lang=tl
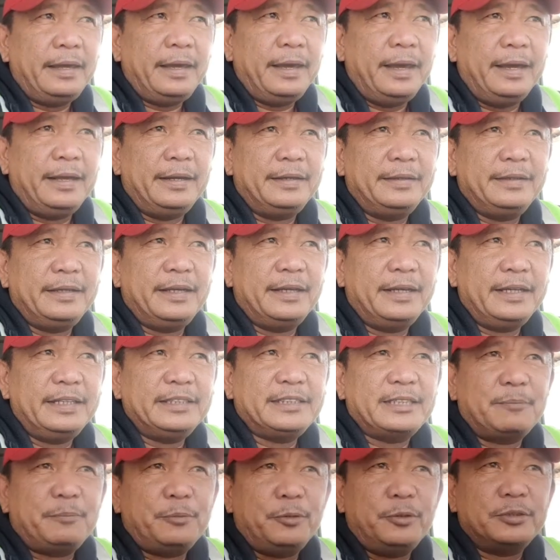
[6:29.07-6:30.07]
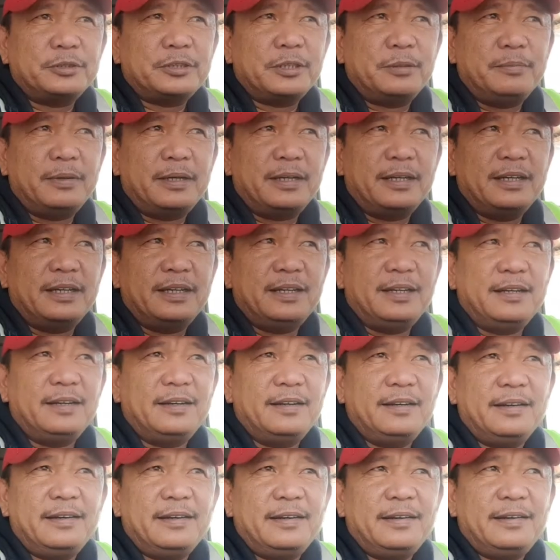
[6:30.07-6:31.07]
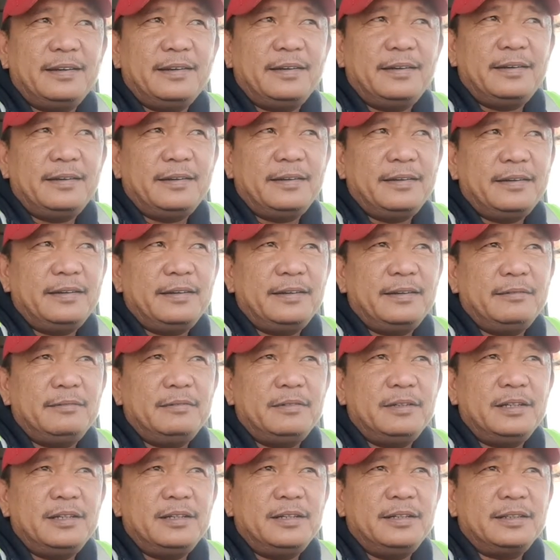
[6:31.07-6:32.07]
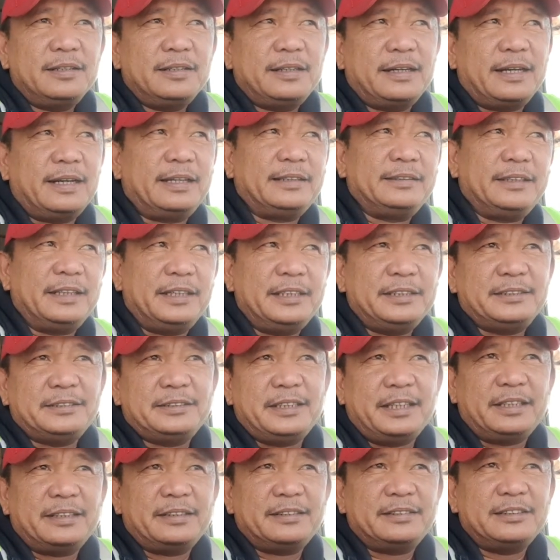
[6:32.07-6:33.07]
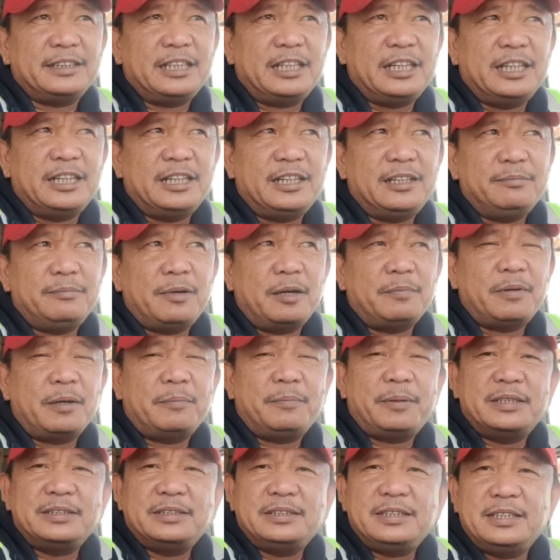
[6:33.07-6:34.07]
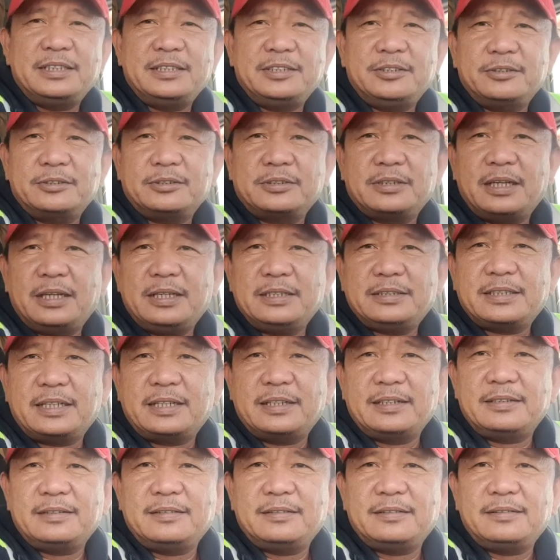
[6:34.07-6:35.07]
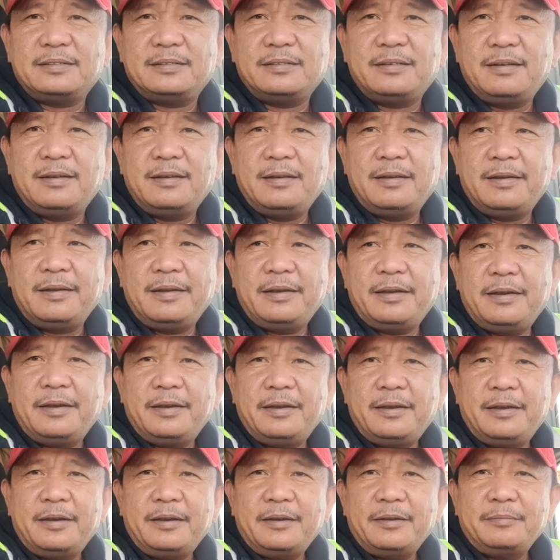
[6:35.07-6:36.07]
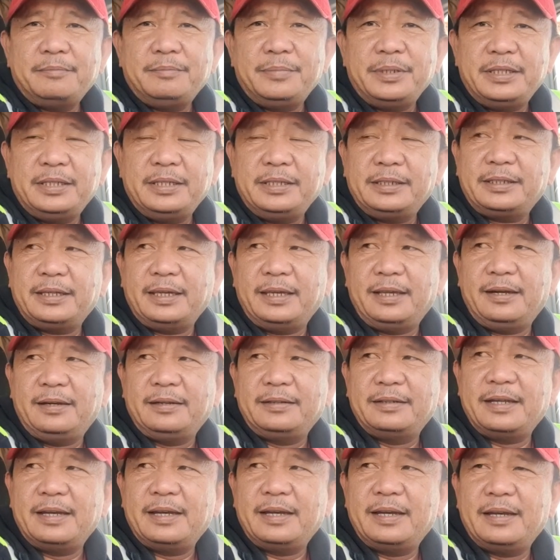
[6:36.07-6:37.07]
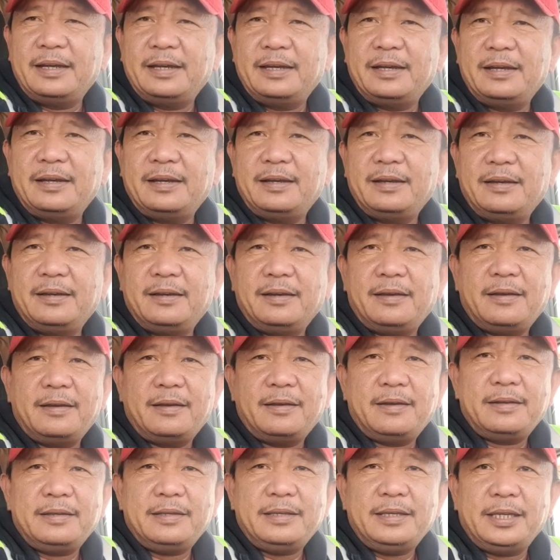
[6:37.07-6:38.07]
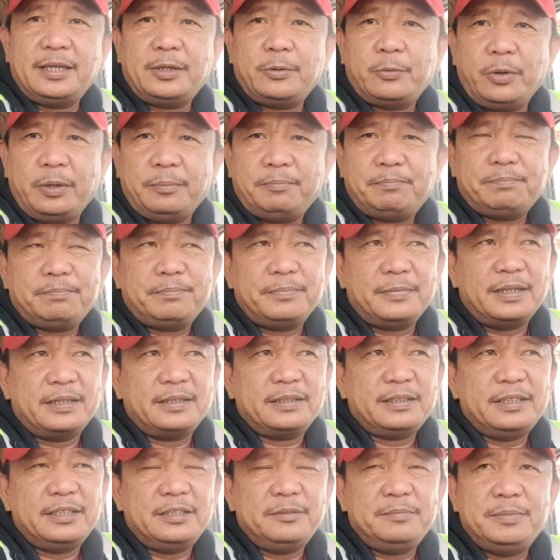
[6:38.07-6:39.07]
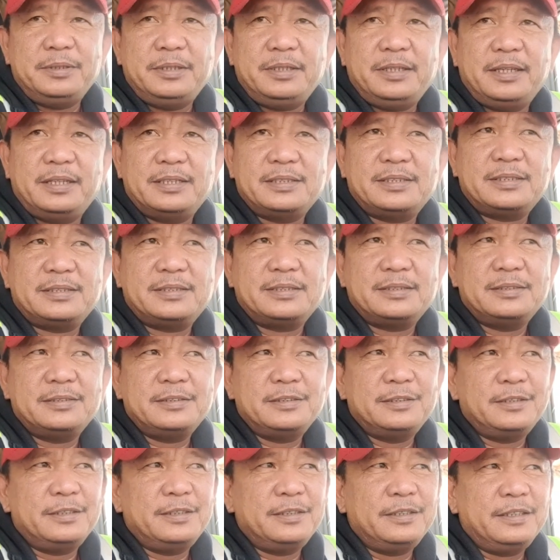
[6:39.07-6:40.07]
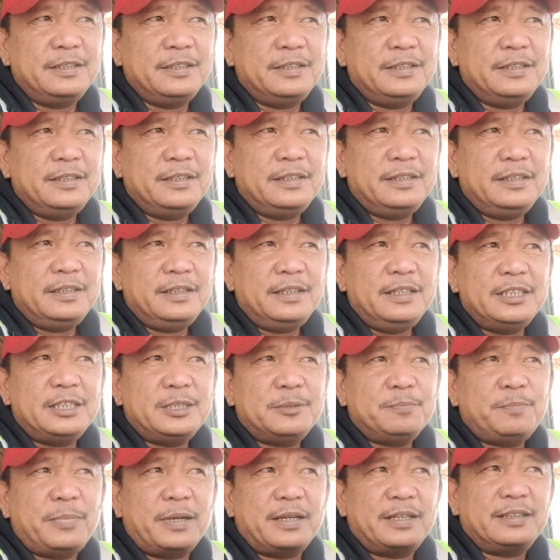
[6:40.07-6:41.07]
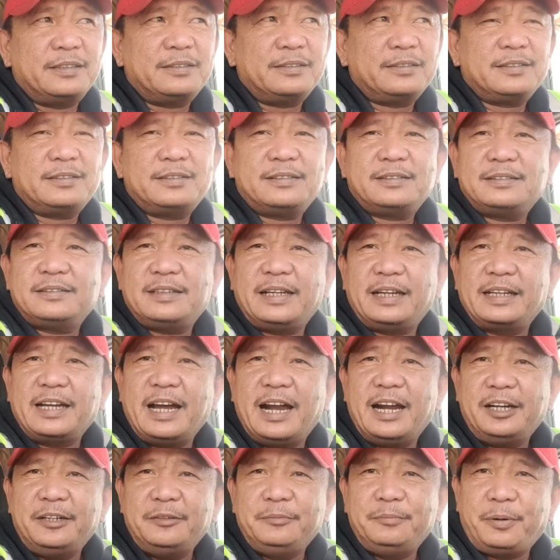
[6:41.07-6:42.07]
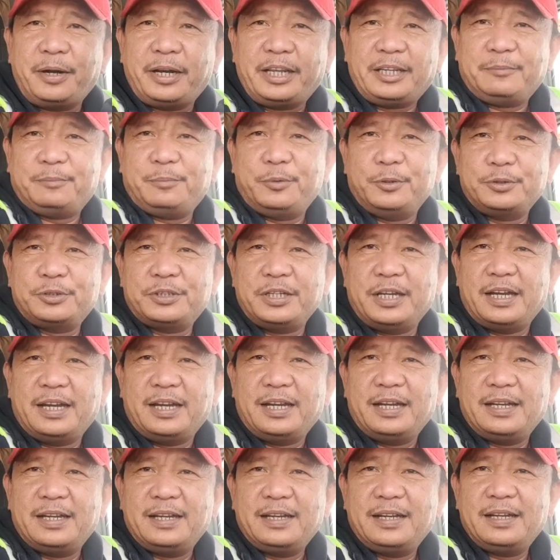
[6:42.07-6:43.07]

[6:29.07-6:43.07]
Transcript: And uh, isa po sa mga karakteristik na mapapansin nyo sa isang vehicle na equipped ng EBS is pag nag hard brake po siya